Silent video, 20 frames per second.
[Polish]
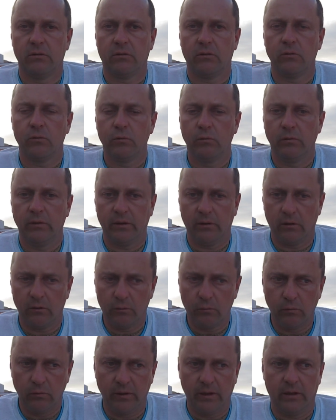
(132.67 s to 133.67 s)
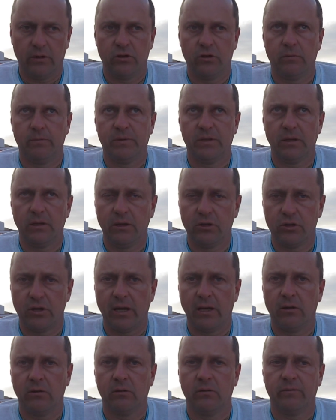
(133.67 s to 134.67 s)
y, ogólnie, czy
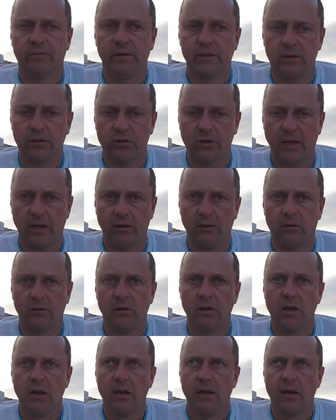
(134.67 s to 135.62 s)
psychicznego, fizycznego,